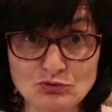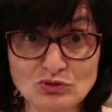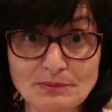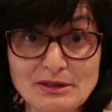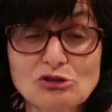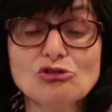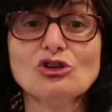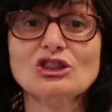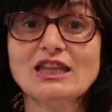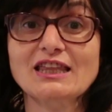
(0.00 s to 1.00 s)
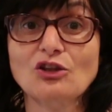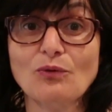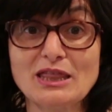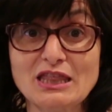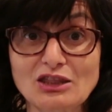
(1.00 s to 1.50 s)
ayuntamiento de
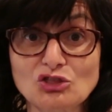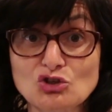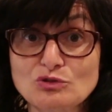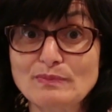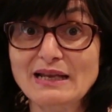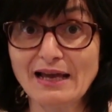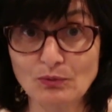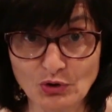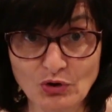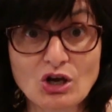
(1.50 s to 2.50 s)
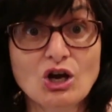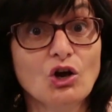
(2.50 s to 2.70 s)
900.000 euros,